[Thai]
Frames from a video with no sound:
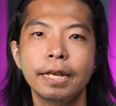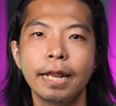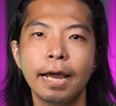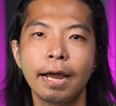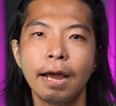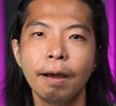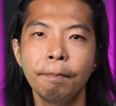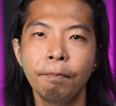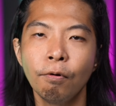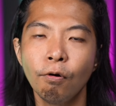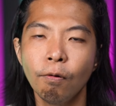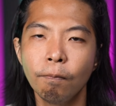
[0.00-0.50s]
นะ
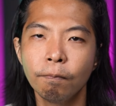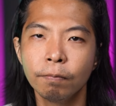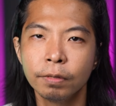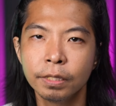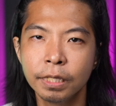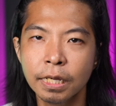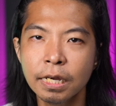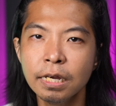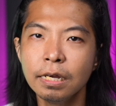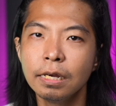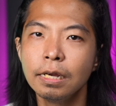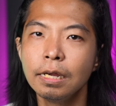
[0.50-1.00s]
ครับผม
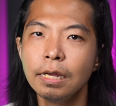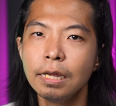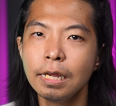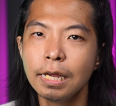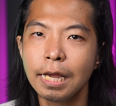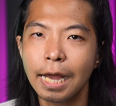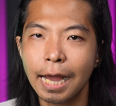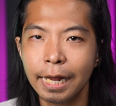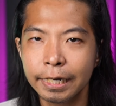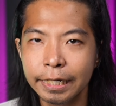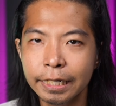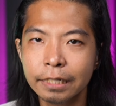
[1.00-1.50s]
ซึ่ง
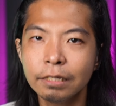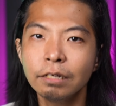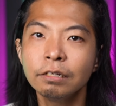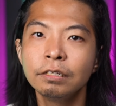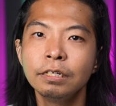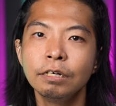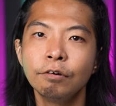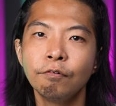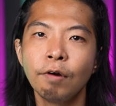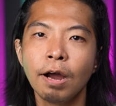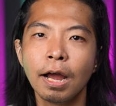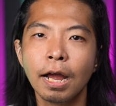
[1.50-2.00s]
อันนี้ต้อง
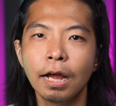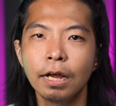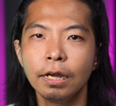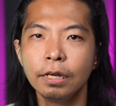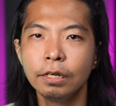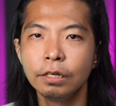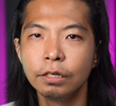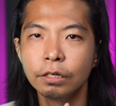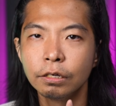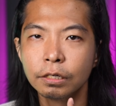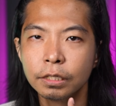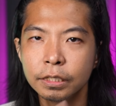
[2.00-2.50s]
ถือว่า
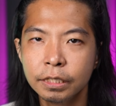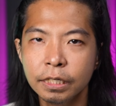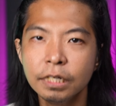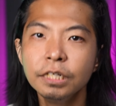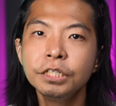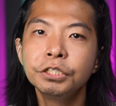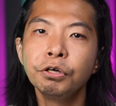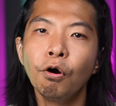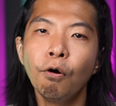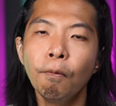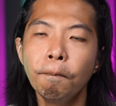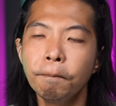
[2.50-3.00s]
ชื่
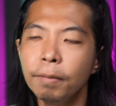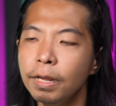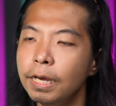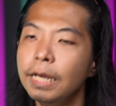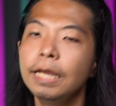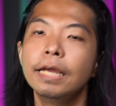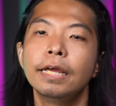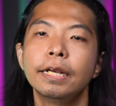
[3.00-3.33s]
นชมเลย